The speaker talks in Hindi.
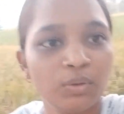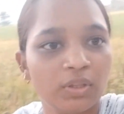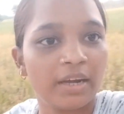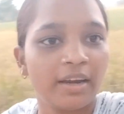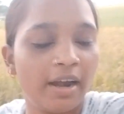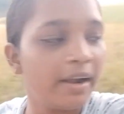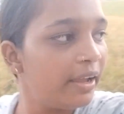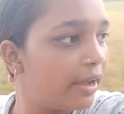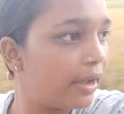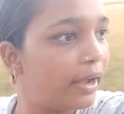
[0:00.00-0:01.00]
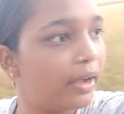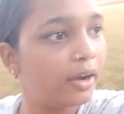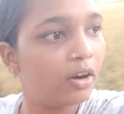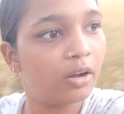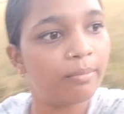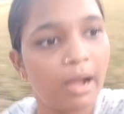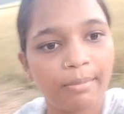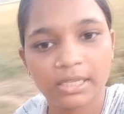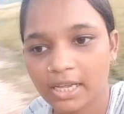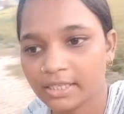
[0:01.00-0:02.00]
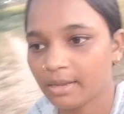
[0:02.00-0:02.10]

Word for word: तनु उधर खड़ी है और बाबा